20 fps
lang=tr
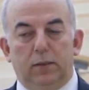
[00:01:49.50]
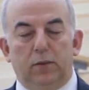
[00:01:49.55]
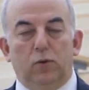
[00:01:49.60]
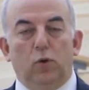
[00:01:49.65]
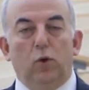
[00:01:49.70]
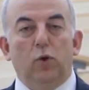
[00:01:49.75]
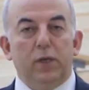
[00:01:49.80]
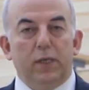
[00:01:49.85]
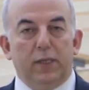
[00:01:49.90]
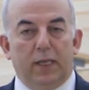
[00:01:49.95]

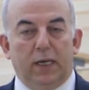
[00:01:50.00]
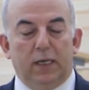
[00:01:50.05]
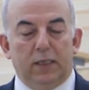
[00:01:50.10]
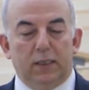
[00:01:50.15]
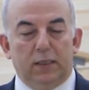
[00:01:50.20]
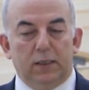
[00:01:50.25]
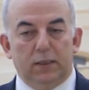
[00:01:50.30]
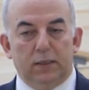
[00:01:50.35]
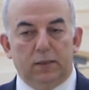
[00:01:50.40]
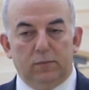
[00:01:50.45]
Konya'da
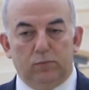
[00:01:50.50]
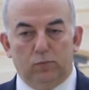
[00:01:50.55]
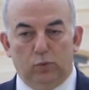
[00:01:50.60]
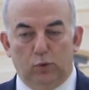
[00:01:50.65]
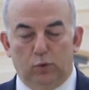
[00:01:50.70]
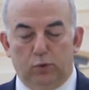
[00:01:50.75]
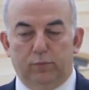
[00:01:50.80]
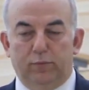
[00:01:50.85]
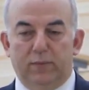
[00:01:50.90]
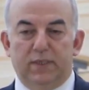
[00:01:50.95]

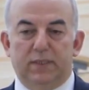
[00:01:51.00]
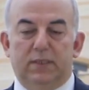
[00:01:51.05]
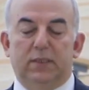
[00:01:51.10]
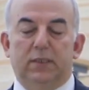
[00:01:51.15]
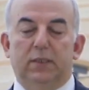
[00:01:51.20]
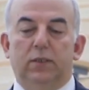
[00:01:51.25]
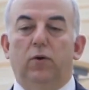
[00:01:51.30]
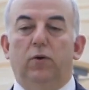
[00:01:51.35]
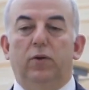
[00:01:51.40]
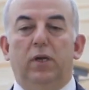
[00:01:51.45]

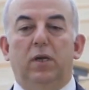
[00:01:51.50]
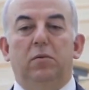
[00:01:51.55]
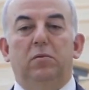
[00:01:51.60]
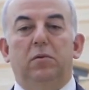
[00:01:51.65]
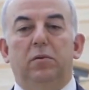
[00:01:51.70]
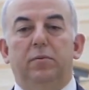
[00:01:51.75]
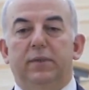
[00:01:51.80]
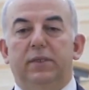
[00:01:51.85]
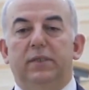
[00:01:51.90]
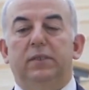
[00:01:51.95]
bulunması
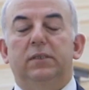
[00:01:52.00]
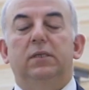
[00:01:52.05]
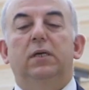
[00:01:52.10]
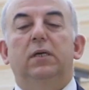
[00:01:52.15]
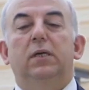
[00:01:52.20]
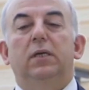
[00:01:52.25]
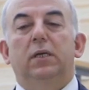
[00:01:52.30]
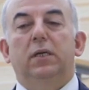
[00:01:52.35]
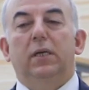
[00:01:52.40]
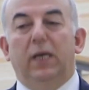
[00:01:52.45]
önemli bir
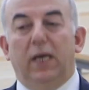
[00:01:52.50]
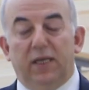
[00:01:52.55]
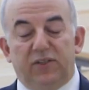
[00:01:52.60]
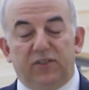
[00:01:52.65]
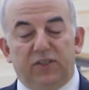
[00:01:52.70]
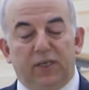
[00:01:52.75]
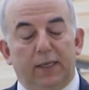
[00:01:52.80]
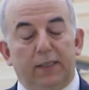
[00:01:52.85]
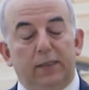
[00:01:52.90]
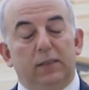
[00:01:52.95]

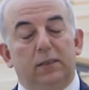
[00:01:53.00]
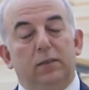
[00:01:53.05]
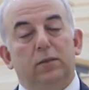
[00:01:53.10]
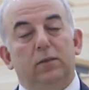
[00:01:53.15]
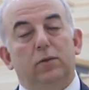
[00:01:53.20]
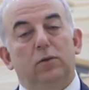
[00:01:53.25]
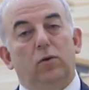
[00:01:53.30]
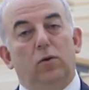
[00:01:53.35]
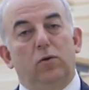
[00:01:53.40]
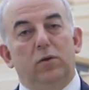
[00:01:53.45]
etken.
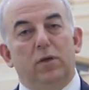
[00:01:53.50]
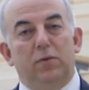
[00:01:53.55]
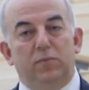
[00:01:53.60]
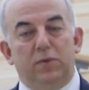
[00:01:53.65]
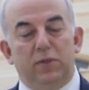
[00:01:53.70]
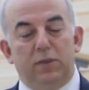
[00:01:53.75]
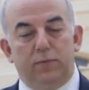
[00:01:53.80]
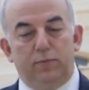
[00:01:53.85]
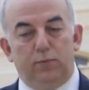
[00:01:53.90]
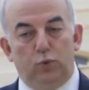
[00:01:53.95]
Konya
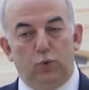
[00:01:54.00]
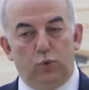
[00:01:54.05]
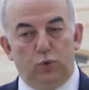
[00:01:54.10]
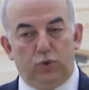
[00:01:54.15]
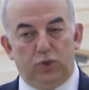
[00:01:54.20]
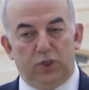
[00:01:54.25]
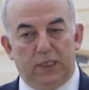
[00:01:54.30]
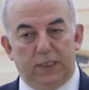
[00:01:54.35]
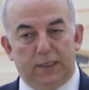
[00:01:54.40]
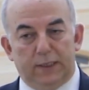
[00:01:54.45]
bir
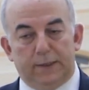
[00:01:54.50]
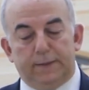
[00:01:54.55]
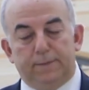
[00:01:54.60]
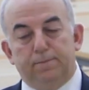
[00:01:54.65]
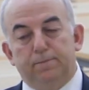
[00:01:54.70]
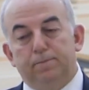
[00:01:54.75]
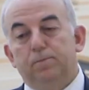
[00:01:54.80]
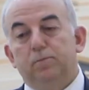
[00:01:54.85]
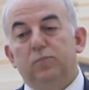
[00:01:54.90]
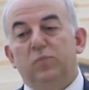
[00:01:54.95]
büyük şehir.
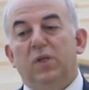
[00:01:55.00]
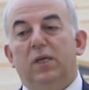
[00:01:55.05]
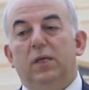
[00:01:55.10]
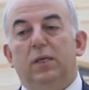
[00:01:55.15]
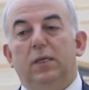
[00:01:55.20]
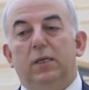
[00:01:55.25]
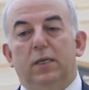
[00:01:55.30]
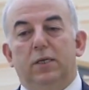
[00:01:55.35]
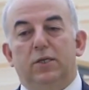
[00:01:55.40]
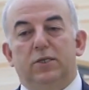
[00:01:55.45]

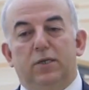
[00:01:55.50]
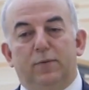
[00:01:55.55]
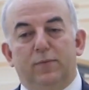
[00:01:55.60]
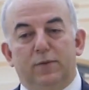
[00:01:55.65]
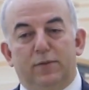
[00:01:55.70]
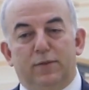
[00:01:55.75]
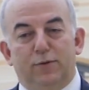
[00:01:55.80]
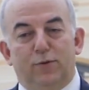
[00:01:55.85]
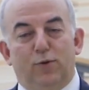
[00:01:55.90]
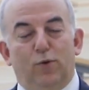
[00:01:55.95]

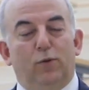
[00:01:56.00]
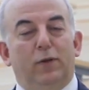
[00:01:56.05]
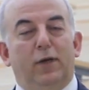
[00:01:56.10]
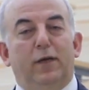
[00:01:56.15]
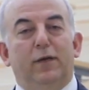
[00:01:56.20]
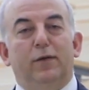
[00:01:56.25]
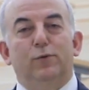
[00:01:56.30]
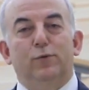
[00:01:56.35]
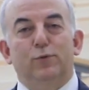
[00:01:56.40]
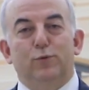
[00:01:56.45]
Yaşaması
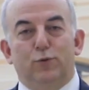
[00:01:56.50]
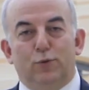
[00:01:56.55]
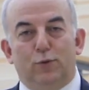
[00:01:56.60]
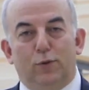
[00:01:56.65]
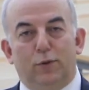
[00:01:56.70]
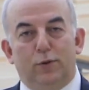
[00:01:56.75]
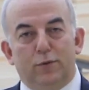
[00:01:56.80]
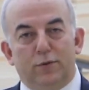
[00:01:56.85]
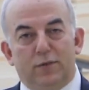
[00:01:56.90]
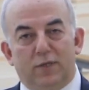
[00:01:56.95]
kolay,
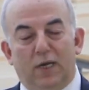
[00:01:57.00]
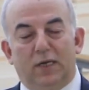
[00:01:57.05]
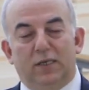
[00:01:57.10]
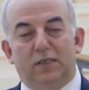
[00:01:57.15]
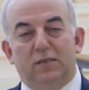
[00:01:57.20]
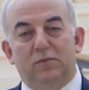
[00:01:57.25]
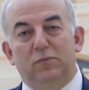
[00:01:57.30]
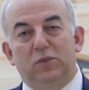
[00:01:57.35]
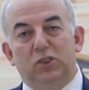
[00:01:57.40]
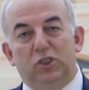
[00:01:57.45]
huzurlu,
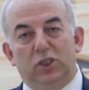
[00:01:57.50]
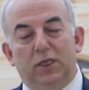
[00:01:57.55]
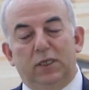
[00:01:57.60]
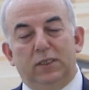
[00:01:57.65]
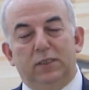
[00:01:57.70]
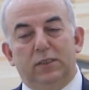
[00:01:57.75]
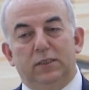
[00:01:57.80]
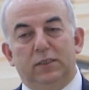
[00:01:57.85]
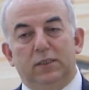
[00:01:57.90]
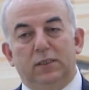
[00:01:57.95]
sakin bir
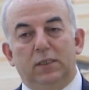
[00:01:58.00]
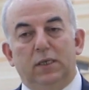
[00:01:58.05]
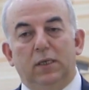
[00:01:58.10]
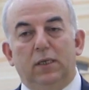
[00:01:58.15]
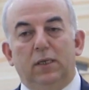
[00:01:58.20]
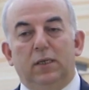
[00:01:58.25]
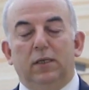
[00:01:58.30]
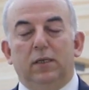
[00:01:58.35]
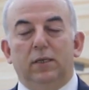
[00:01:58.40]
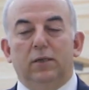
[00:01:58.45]
şehir.
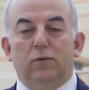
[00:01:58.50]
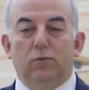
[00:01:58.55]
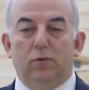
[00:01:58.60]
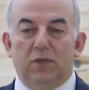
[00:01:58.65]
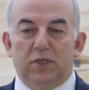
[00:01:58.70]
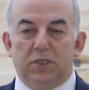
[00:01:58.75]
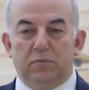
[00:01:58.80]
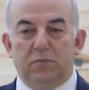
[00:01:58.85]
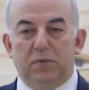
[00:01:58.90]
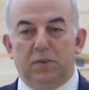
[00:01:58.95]

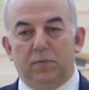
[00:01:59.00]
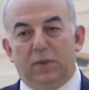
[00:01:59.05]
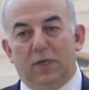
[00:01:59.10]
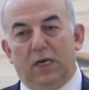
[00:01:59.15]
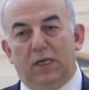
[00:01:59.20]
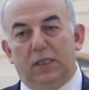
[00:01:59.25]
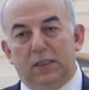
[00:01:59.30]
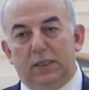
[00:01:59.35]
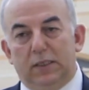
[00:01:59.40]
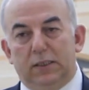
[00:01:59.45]
Ulaşım
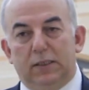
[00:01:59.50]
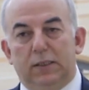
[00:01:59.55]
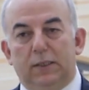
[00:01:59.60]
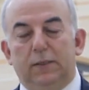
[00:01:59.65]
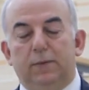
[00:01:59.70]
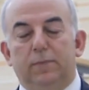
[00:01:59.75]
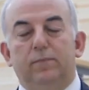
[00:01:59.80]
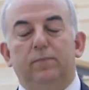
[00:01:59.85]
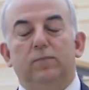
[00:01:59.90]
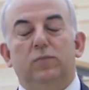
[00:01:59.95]
imkanları
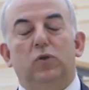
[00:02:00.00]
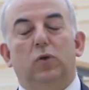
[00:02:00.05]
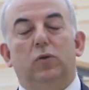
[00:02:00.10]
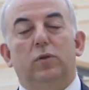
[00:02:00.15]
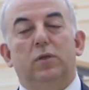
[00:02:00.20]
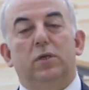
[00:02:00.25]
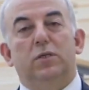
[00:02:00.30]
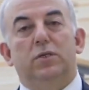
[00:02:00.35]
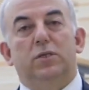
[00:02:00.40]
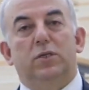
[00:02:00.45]

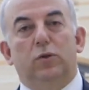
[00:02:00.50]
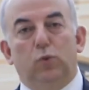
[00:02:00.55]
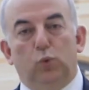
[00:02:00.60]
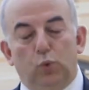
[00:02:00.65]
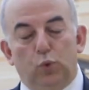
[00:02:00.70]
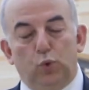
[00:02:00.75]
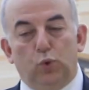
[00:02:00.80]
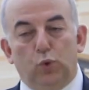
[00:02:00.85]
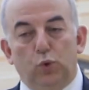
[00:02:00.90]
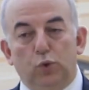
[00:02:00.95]
son derece
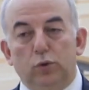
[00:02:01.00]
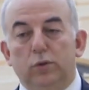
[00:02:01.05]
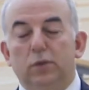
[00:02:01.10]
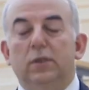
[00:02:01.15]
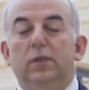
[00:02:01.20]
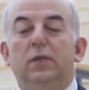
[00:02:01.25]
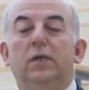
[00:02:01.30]
uygun.